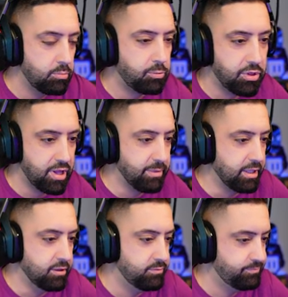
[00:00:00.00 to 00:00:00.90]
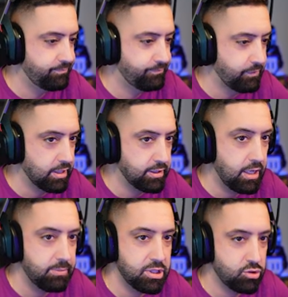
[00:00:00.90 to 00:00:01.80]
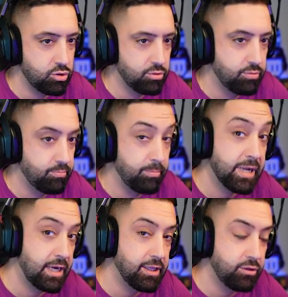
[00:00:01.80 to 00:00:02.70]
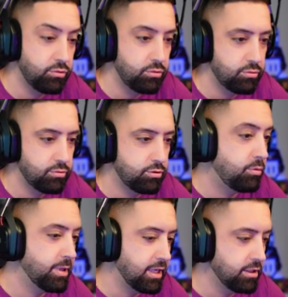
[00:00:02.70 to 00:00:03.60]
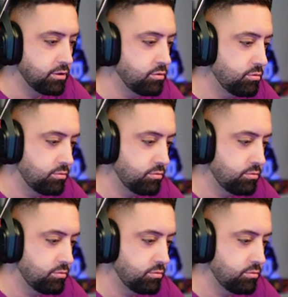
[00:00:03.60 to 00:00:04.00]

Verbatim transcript: O famen. ¿Qué ahora pienso yo? ¿Me caliento? ¿No me caliento?